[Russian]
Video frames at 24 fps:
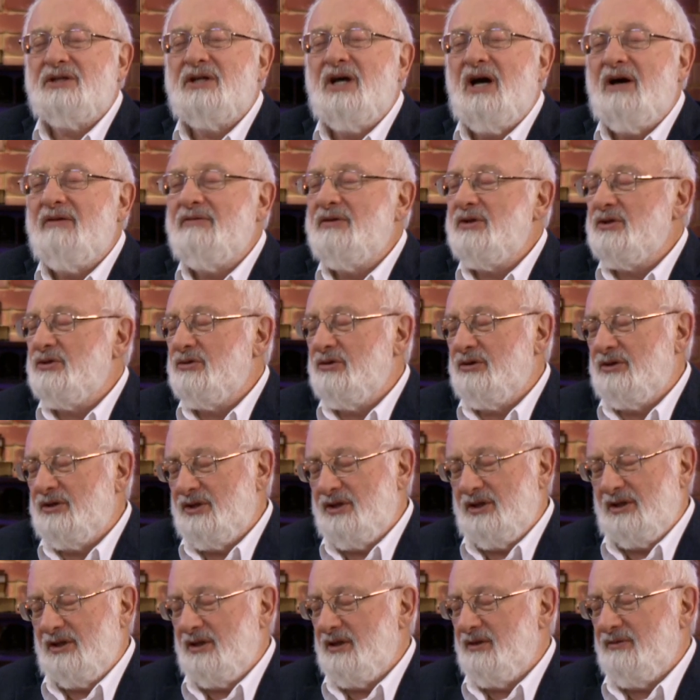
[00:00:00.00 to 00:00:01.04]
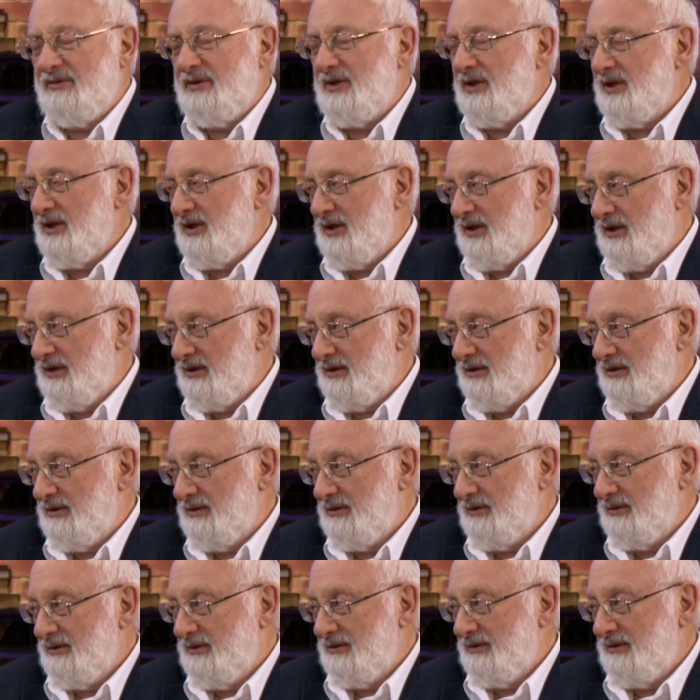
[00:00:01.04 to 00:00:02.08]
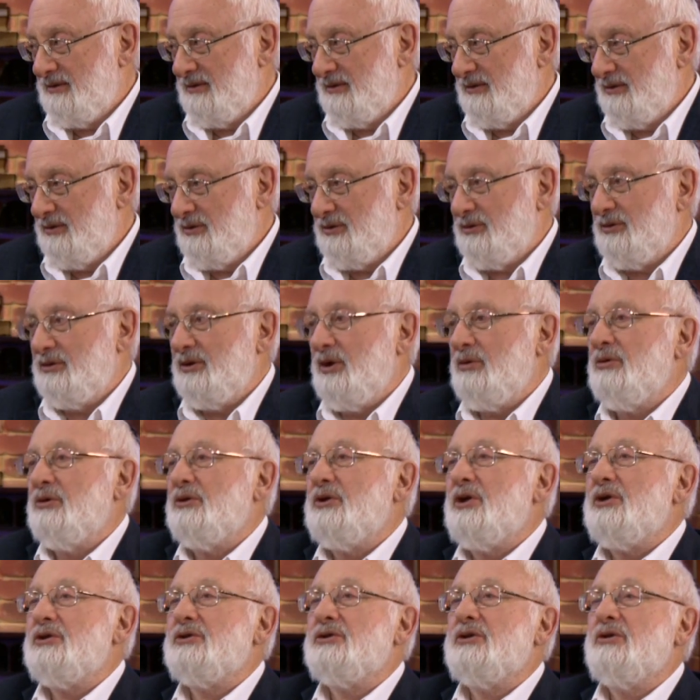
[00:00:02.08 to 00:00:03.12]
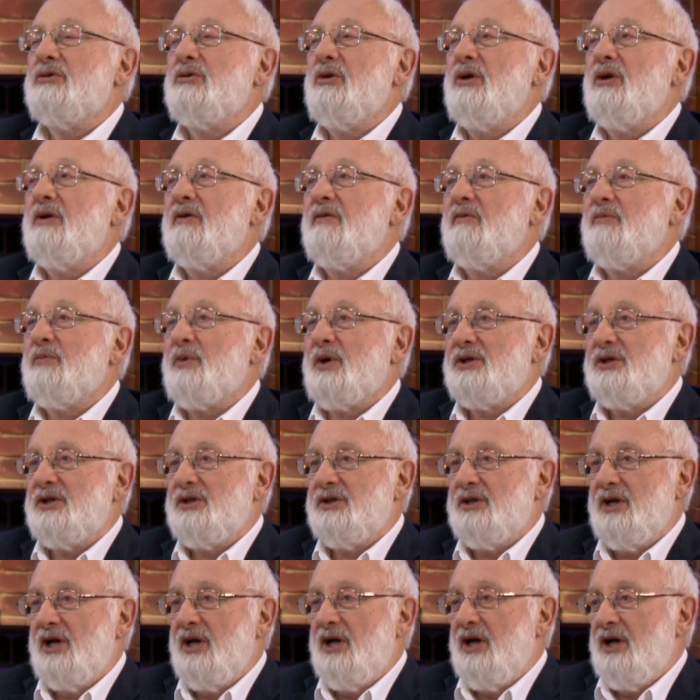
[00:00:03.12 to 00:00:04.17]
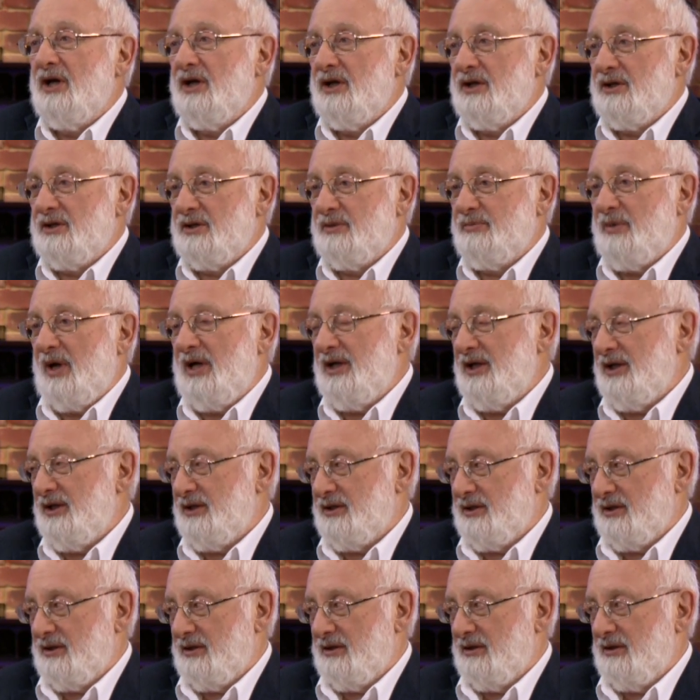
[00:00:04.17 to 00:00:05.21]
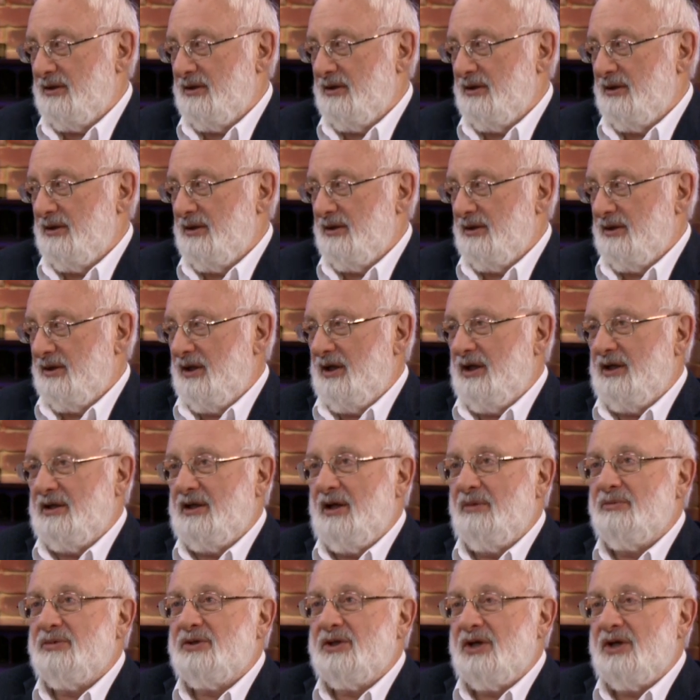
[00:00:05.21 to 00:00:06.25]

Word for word: явно, что это дело не в деньгах. Угу. Ну что такое 300 долларов просить с больницы или там с